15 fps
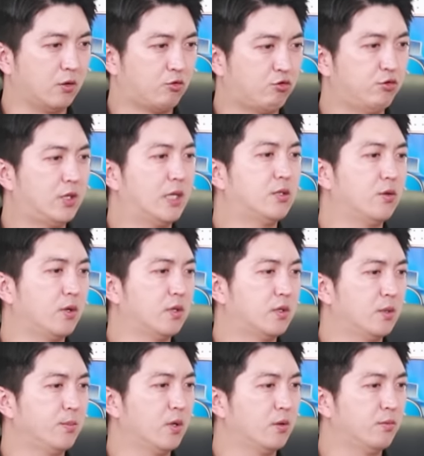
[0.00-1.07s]
투자적인
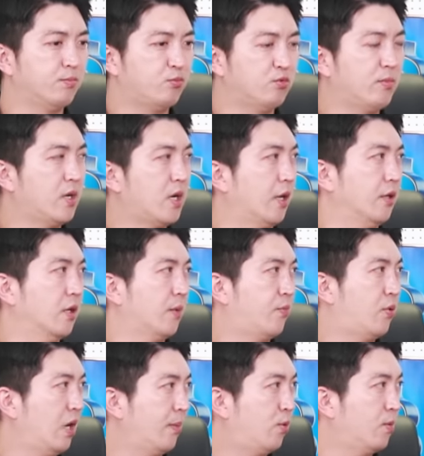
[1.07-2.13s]
측면뿐만 아니라
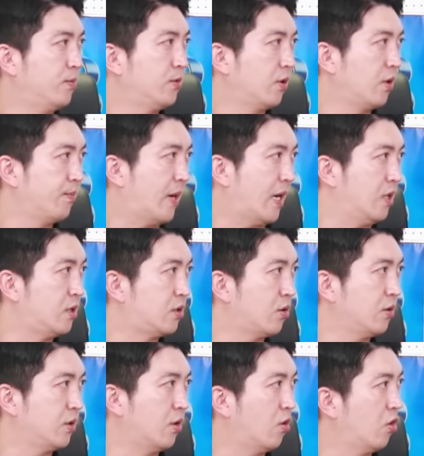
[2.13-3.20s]
플랫폼적인 발전
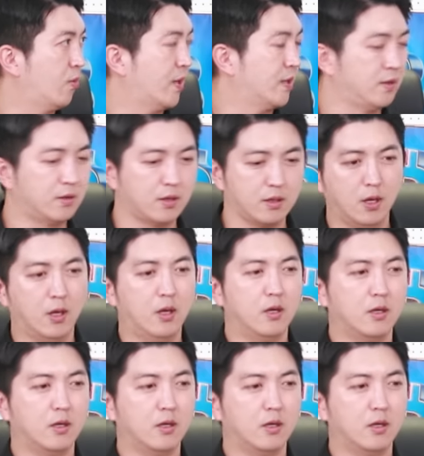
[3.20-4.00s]
이런 걸 봤을 때는